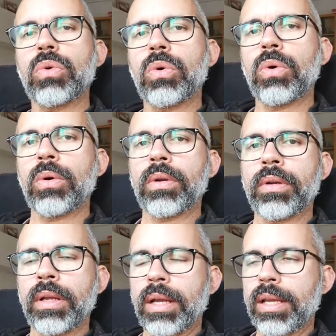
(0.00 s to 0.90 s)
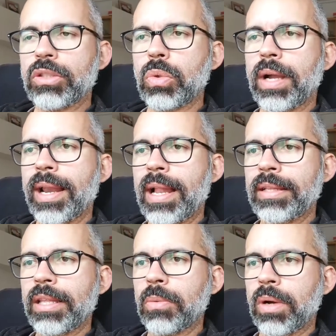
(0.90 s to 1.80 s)
un, es un
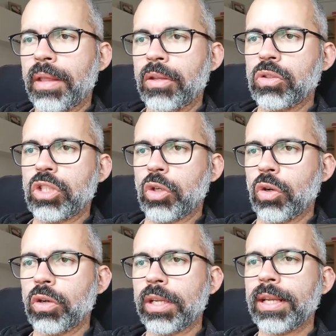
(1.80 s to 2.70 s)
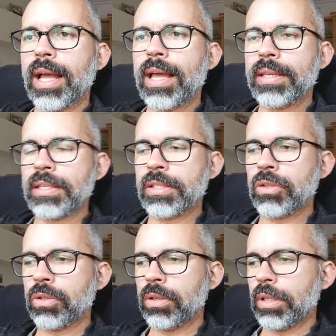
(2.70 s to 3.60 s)
canal de divulgación psicológica y
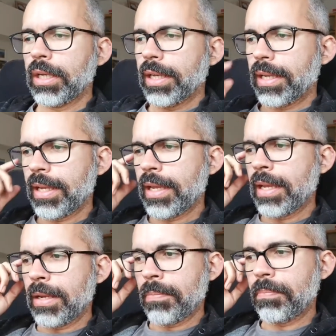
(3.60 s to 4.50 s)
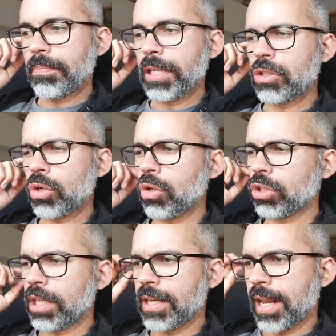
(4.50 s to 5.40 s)
yo eh, pienso
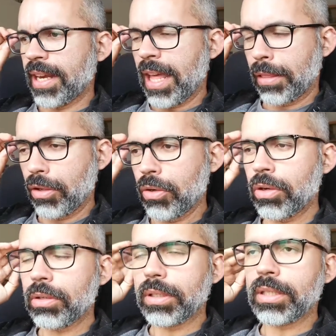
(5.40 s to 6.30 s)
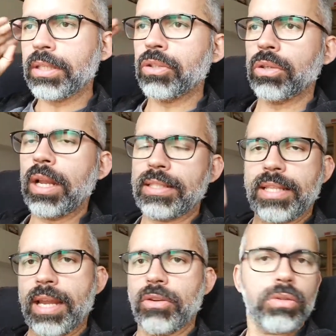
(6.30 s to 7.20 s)
cosas, las relaciono y yo las
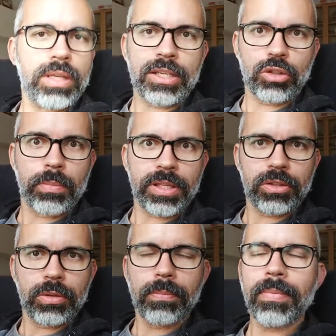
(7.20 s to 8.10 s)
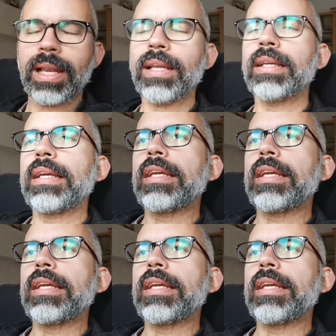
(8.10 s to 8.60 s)
traigo y las comento, ¿vale?